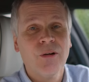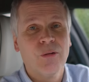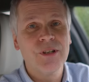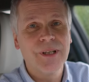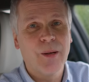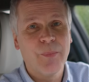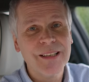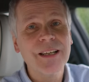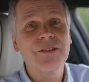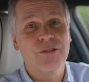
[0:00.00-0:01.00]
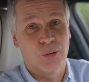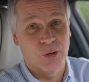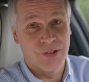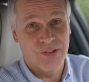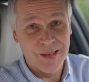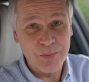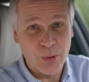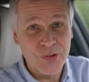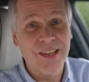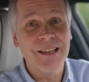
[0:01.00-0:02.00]
und die Rabattaktion
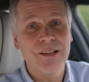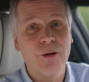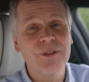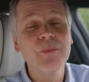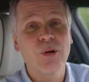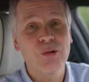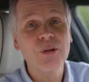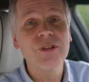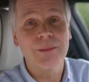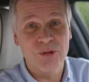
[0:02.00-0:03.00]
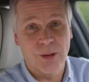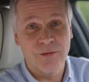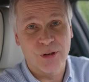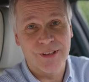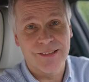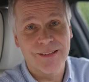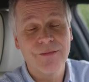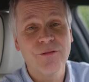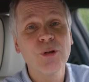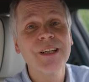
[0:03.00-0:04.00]
10% auf die Produkte im Shop for
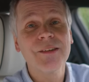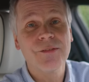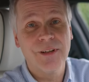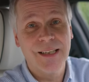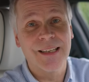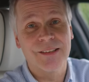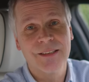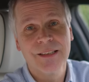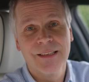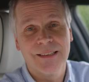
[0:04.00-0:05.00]
Tesla wurde jetzt verlängert.